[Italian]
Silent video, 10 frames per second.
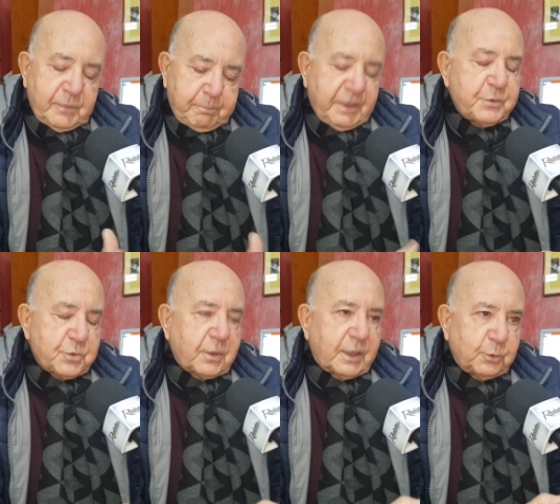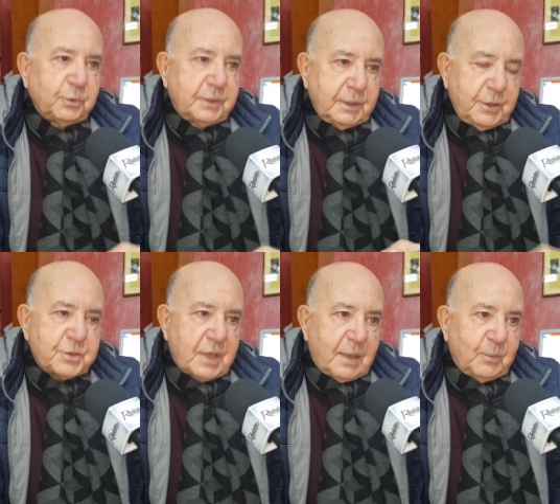penso che tutti
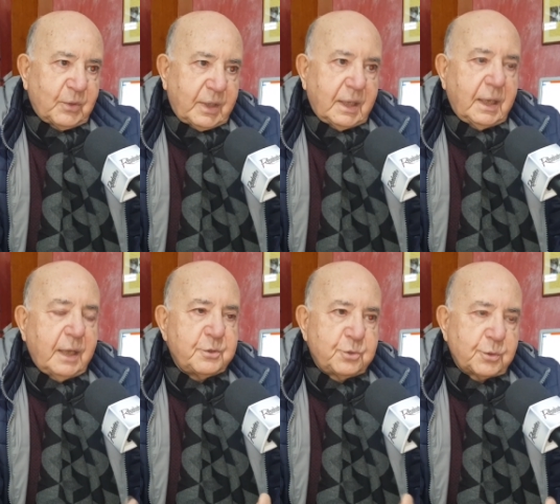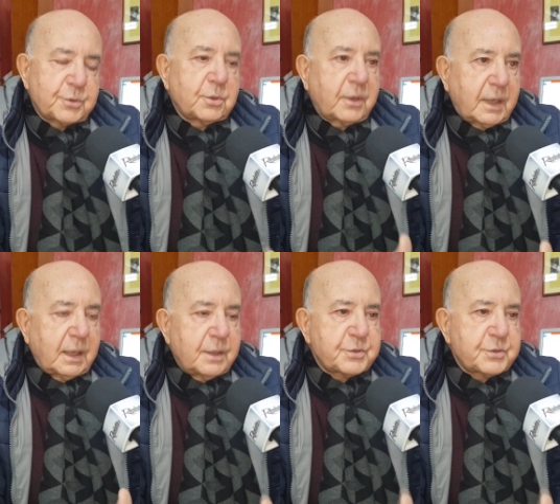diciamo che è giusto che